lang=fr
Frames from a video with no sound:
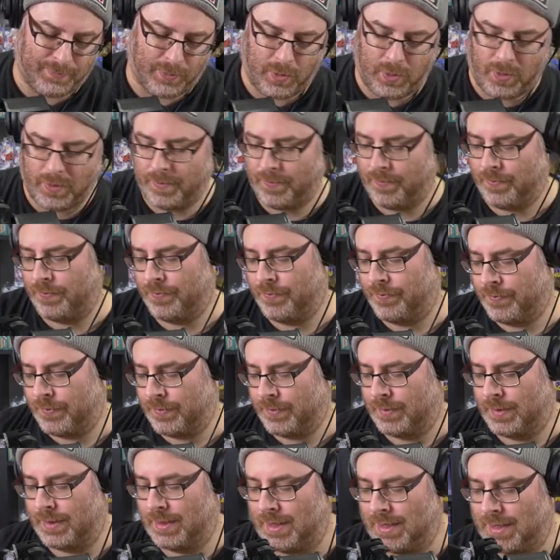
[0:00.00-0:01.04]
peut,
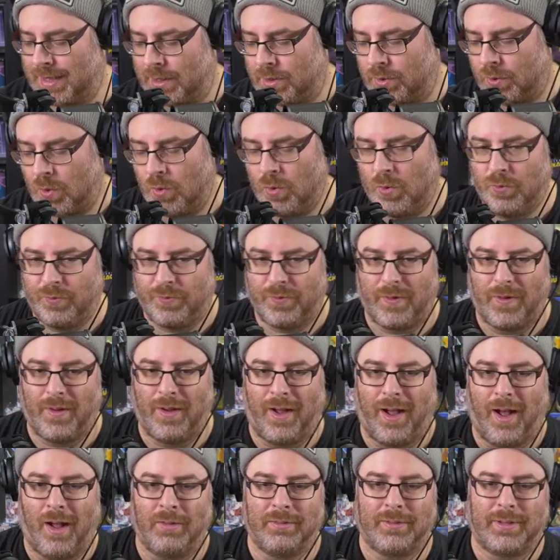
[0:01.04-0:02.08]
si ça se trouve,
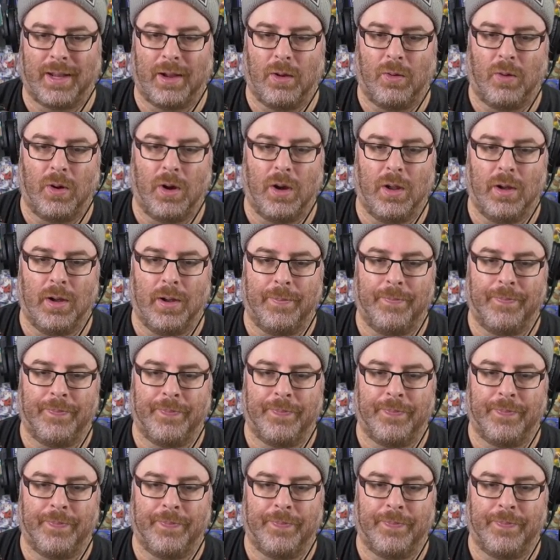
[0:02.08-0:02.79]
entrons là